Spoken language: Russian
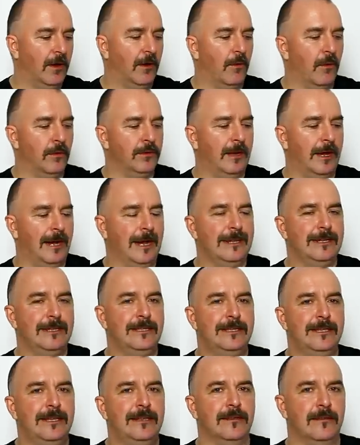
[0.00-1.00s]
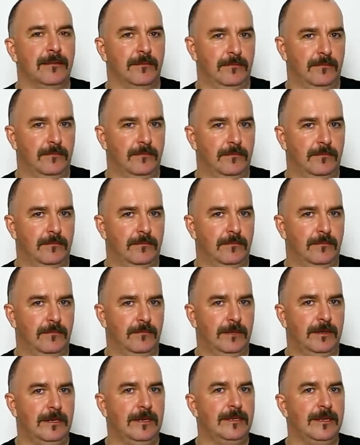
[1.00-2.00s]
он один
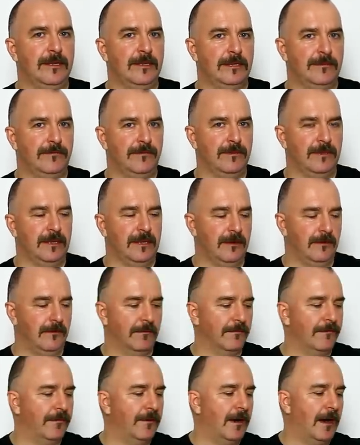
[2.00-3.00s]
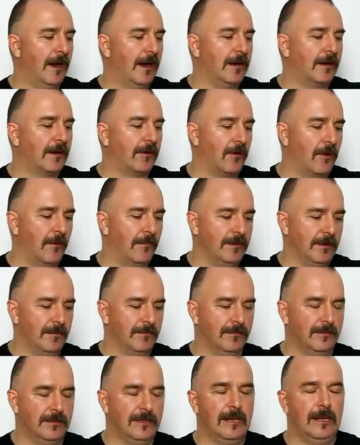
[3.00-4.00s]
единственный в
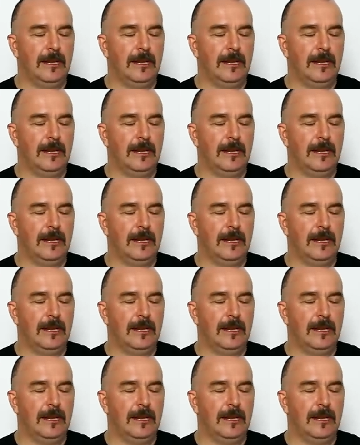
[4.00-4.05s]
огромном,